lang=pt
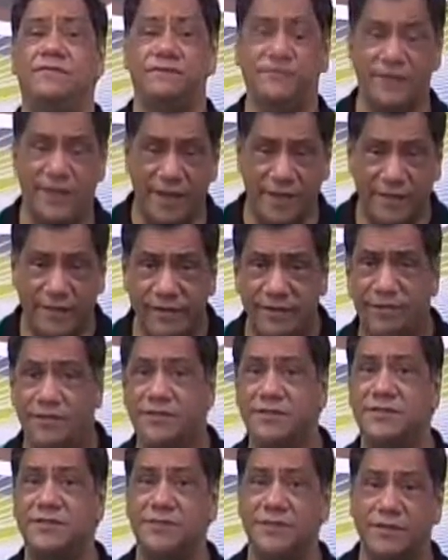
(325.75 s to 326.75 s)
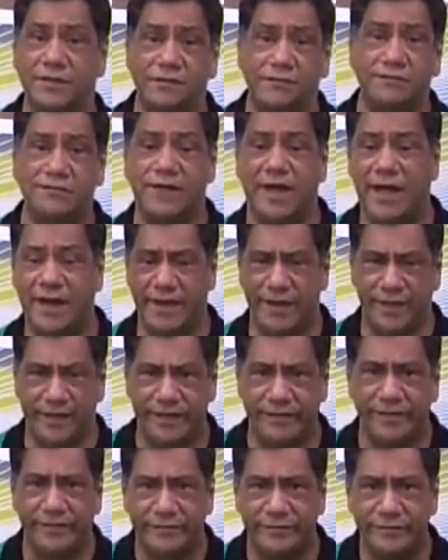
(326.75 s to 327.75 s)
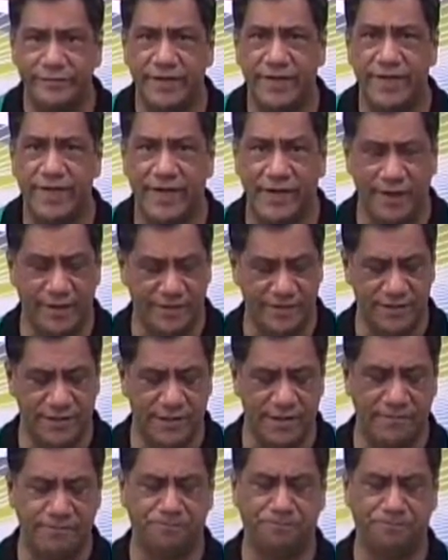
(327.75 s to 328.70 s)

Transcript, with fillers: né, não conseguiu dar aquele arranque, né?